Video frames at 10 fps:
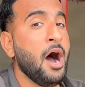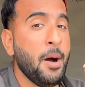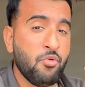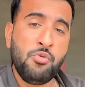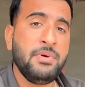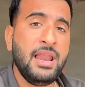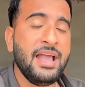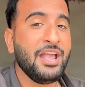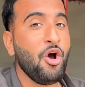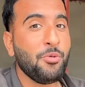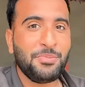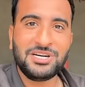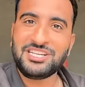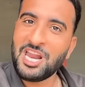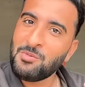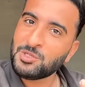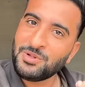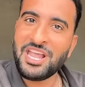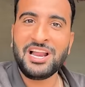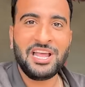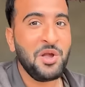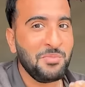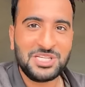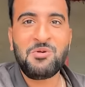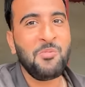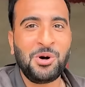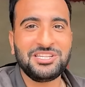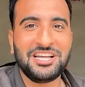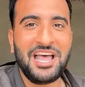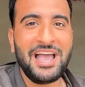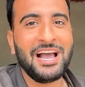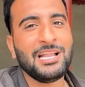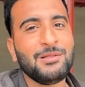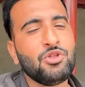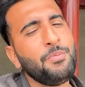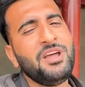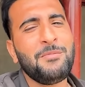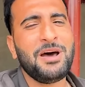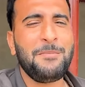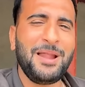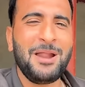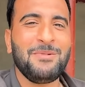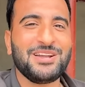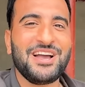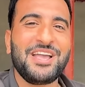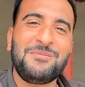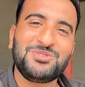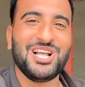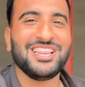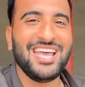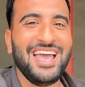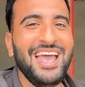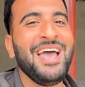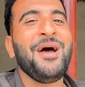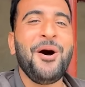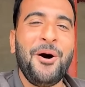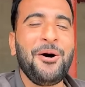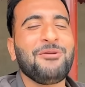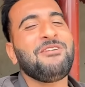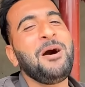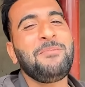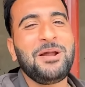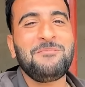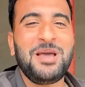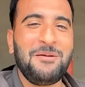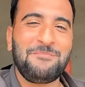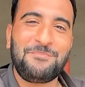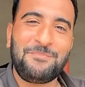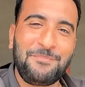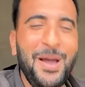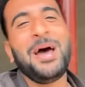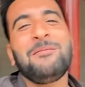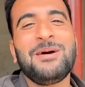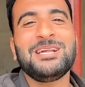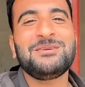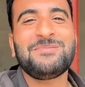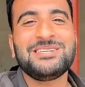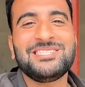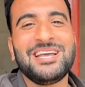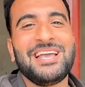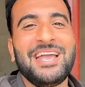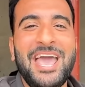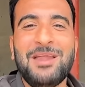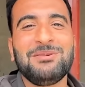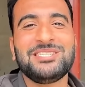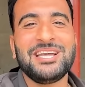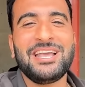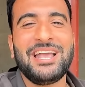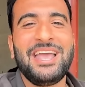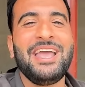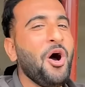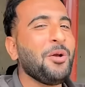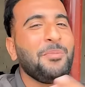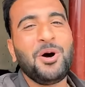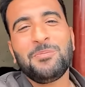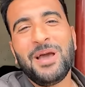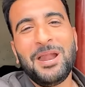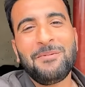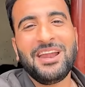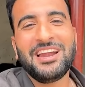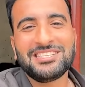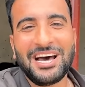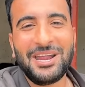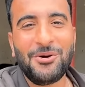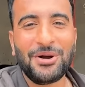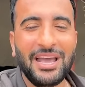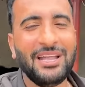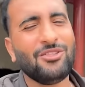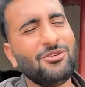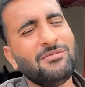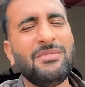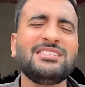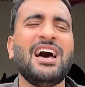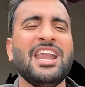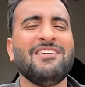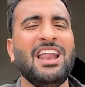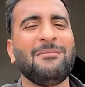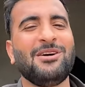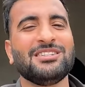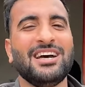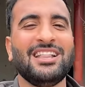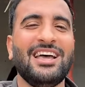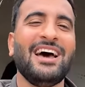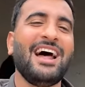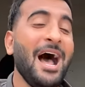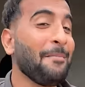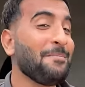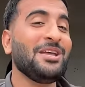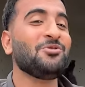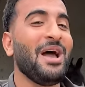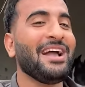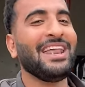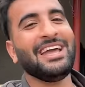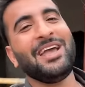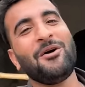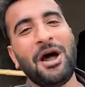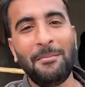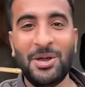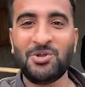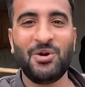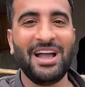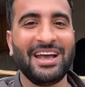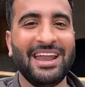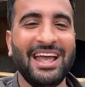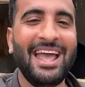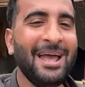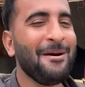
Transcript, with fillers: हम घूम भी लेंगे और बर्ड्स एनिमल्स भी देख लेंगे मज़ा भी बहुत ज़्यादा आएगा तो फिर हमारा प्लान बन गया कि हम चलते हैं और वहाँ पर हम यार प्यारे प्यारे से बर्ड्स देखेंगे एनिमल्स देखेंगे और बहुत प्यारे प्यारे नज़ारे होंगे तो मज़ा आने वाला है बहुत ज़्यादा यार आप भी इंजॉय करेंगे और हम भी इंजॉय करेंगे